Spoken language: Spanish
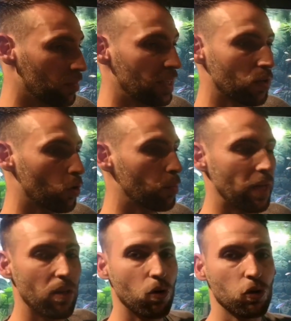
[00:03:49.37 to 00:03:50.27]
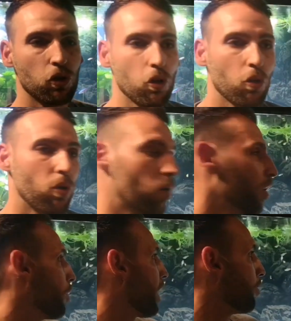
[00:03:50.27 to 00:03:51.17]
viene incorporado con todo, es un
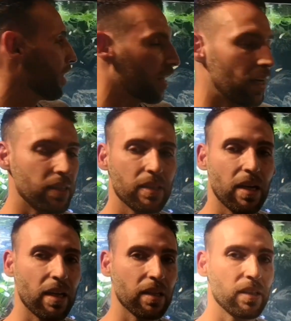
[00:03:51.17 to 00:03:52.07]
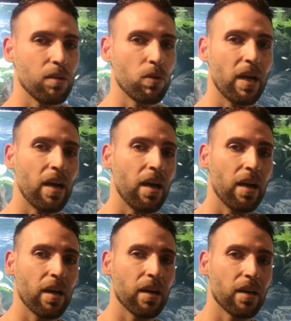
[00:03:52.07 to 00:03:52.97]
acuario para empezar, te trae desde
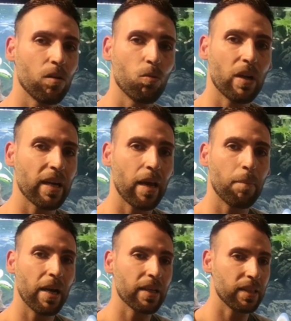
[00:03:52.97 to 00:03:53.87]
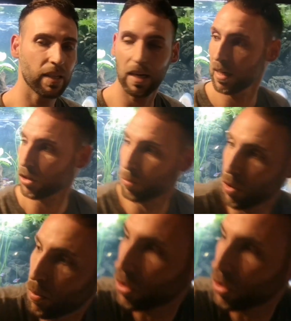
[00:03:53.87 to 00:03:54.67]
una, una guía práctica, que os puedo